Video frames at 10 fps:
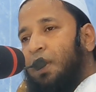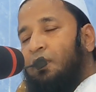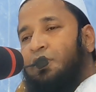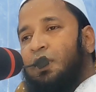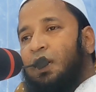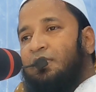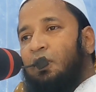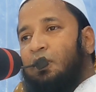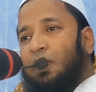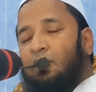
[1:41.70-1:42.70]
মানুষের
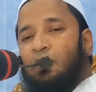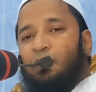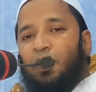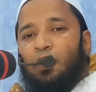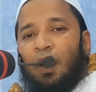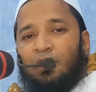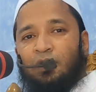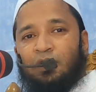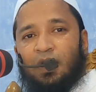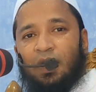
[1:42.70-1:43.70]
কাছে অত্যন্ত প্রিয়
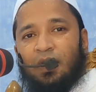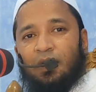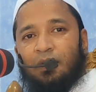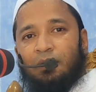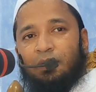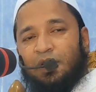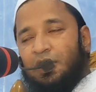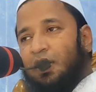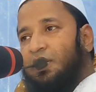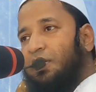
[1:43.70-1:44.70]
ভাজন ছিলেন
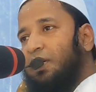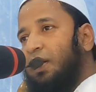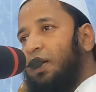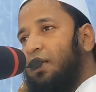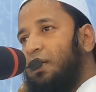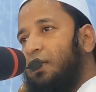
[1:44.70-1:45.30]
বিশ্বাসী ছিলেন